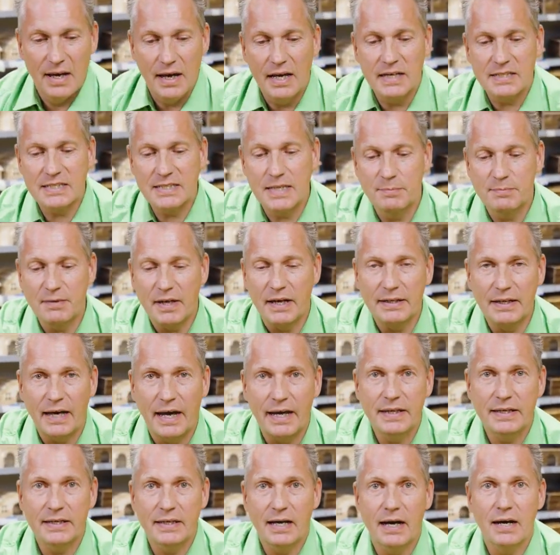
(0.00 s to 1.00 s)
es gibt einen
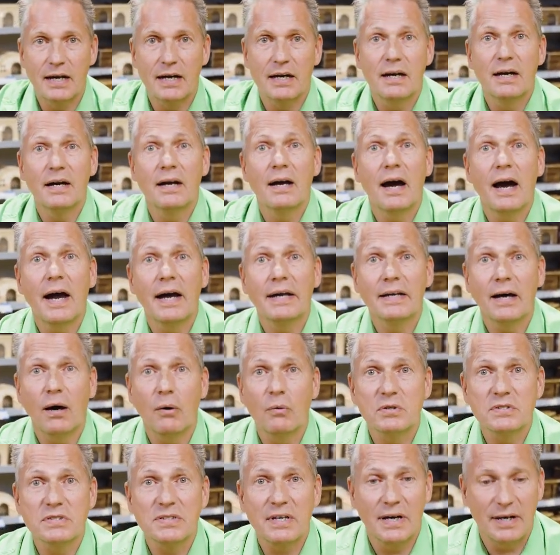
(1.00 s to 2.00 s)
Eingang, einen
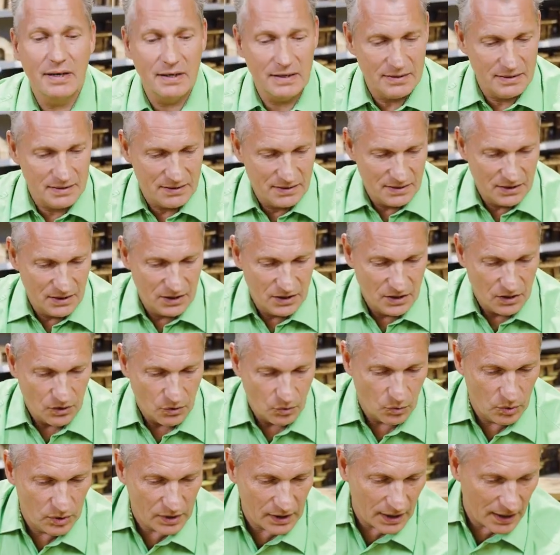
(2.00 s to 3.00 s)
Ausgang
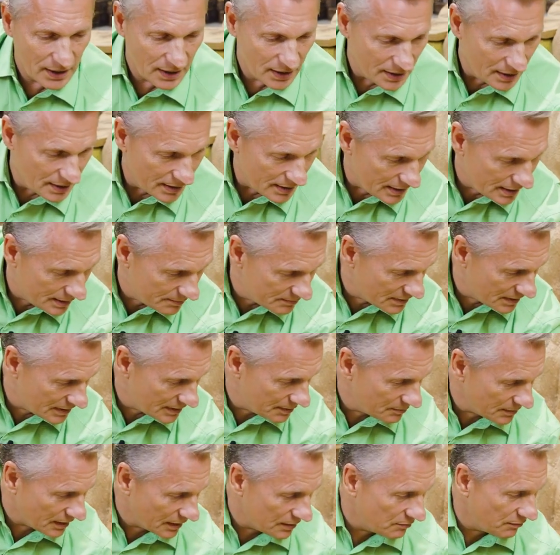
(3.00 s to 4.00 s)
oder eben ihr
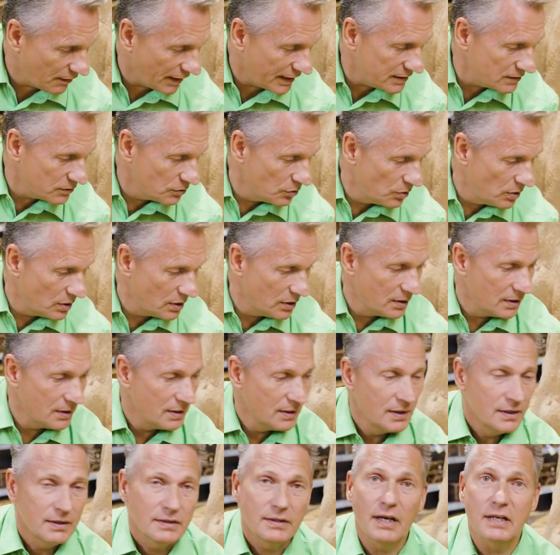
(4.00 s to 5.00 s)
nehmt eine Weidenhöhle,
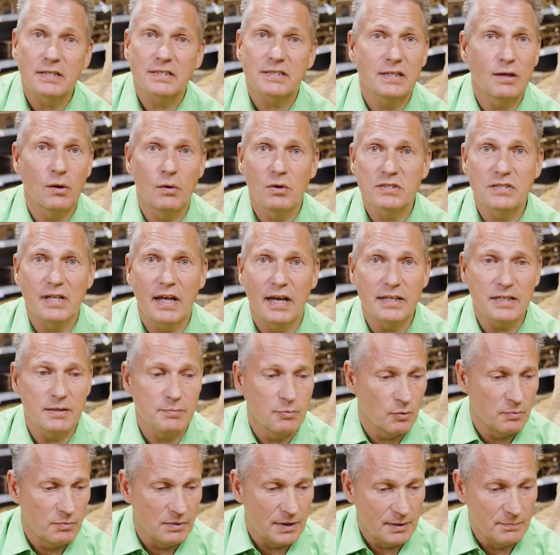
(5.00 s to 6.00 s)
da ist genau das gleiche
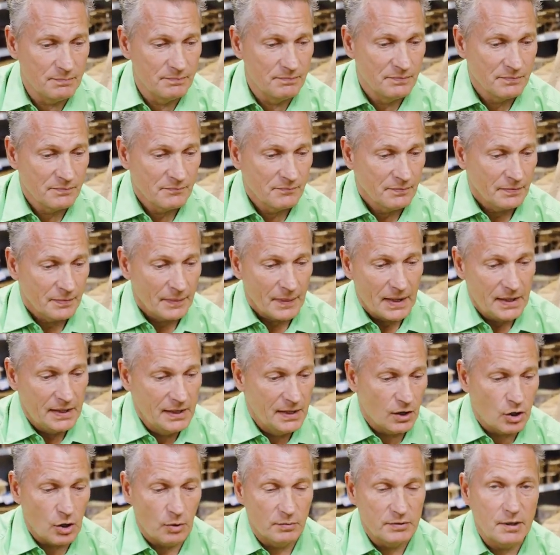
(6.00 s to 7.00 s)
Problem.
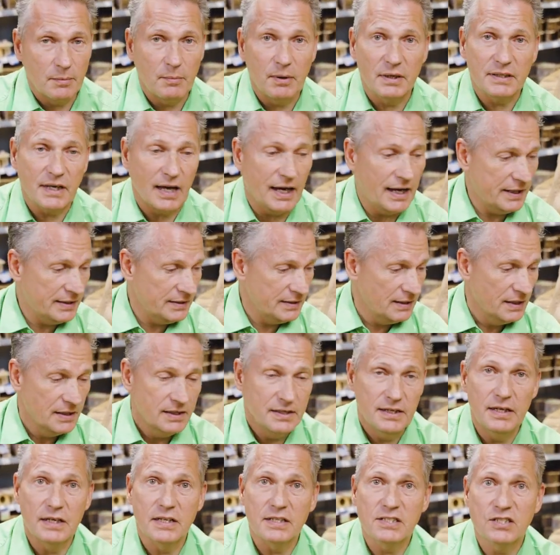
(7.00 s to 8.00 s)
Hier kommt jemand rein,
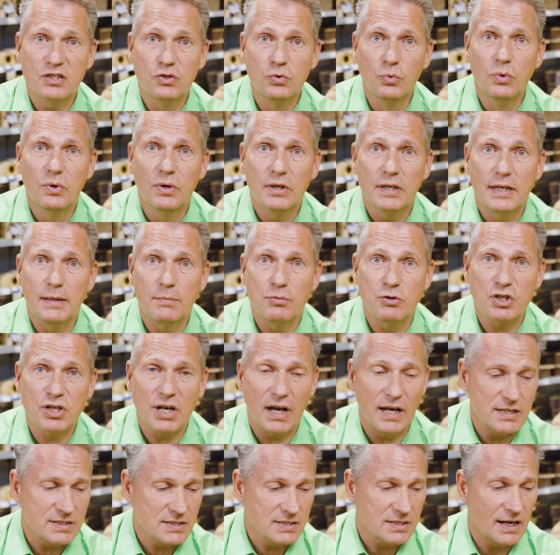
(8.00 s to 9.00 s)
hier ist zu, gibt
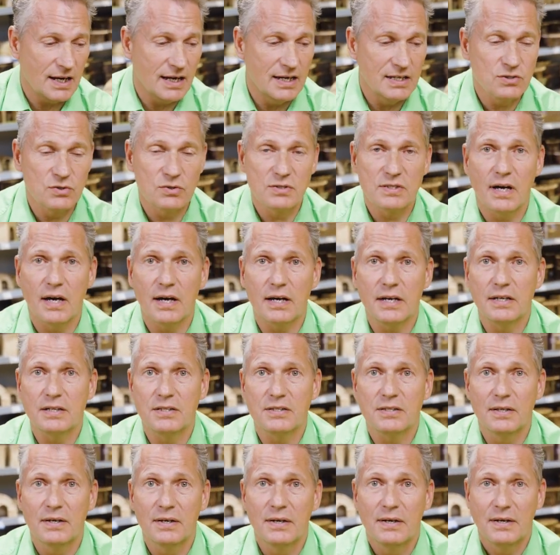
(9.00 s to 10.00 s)
Stress, also sage
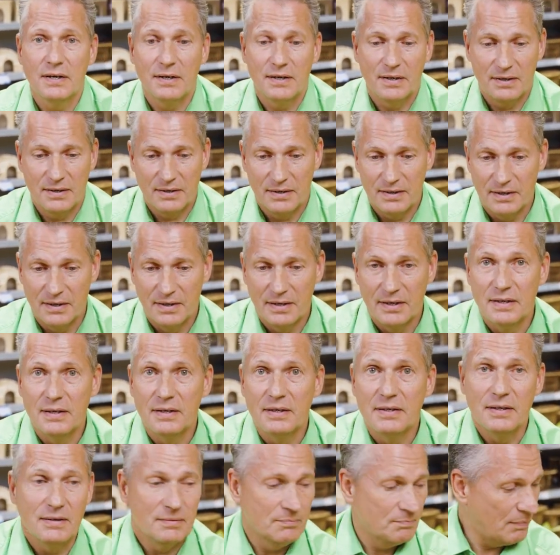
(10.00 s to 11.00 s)
ich,
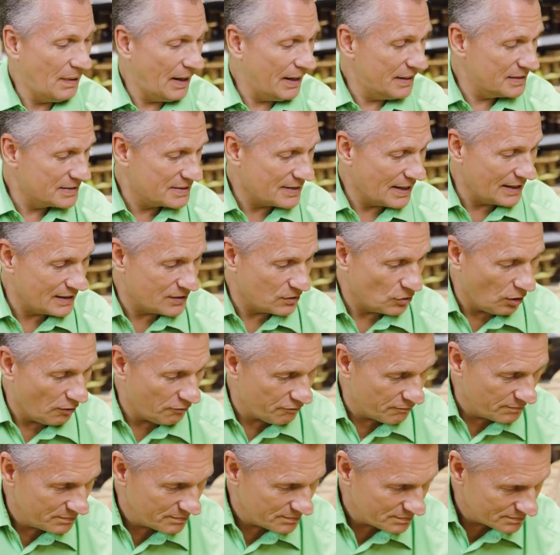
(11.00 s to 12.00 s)
beide Seiten
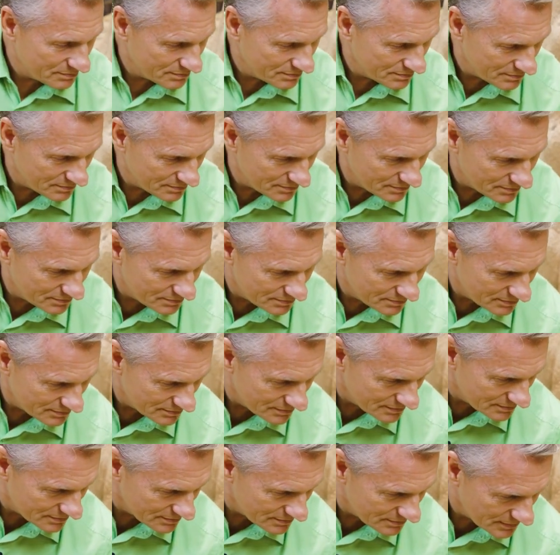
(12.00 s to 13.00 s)
offen.
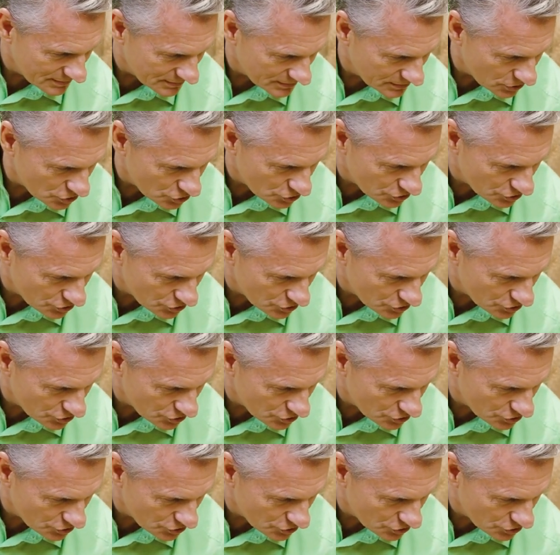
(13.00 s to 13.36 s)
Bitte